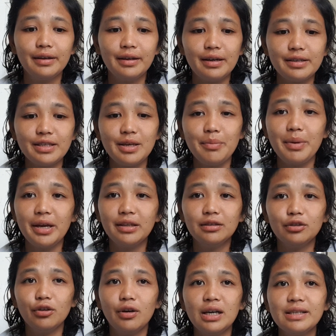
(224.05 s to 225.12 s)
ang
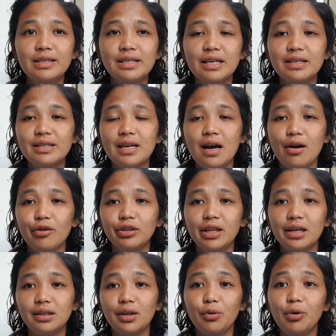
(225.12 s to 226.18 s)
semento, ang isang sako
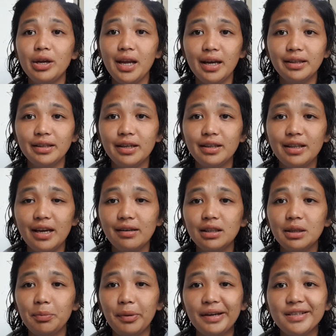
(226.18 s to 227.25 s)
dati
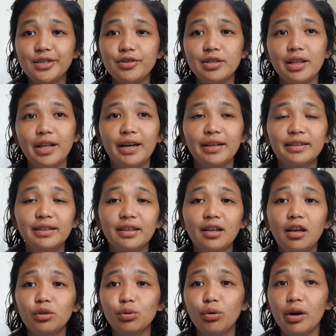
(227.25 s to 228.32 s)
190 pesos lang,
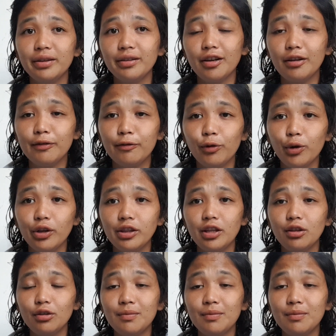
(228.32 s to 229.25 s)
naging 240.